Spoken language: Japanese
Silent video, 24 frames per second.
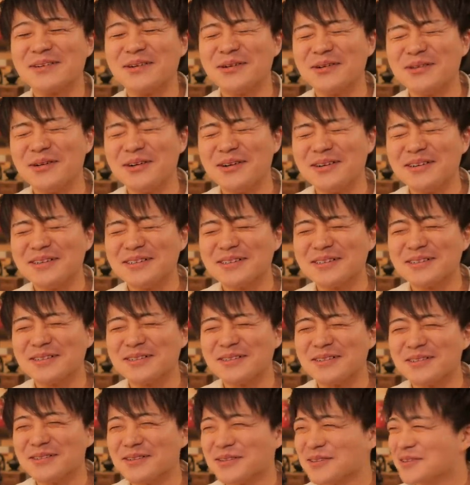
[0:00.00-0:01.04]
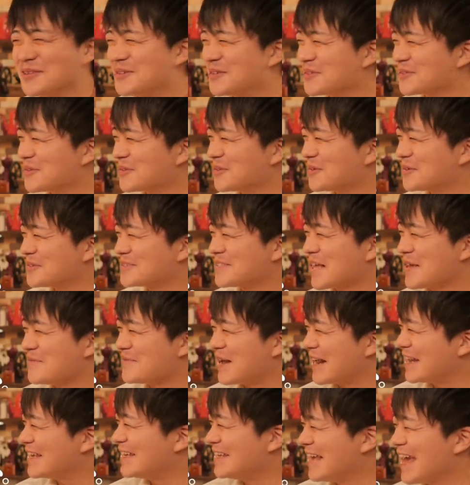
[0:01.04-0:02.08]
この、この強度の
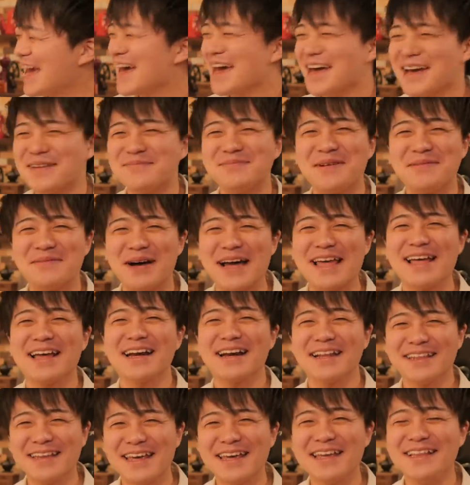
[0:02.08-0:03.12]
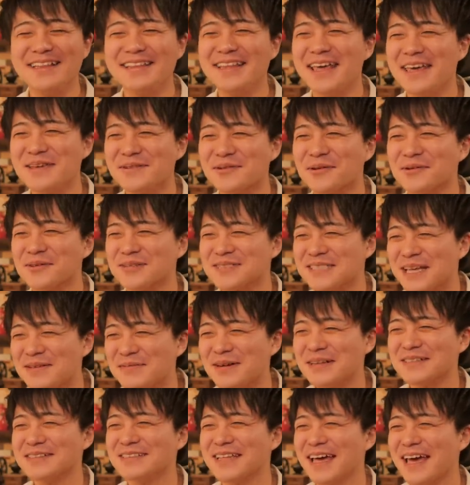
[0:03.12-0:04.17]
狭い家、まあ、前からね、言っているこの
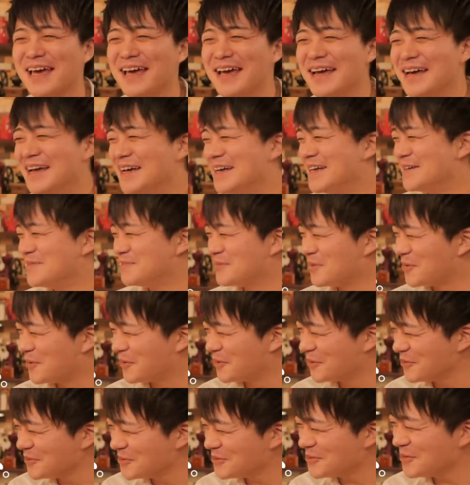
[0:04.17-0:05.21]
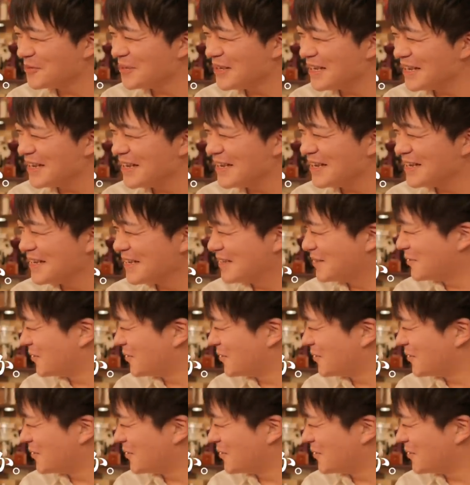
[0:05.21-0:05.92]
狭くて、もう本当に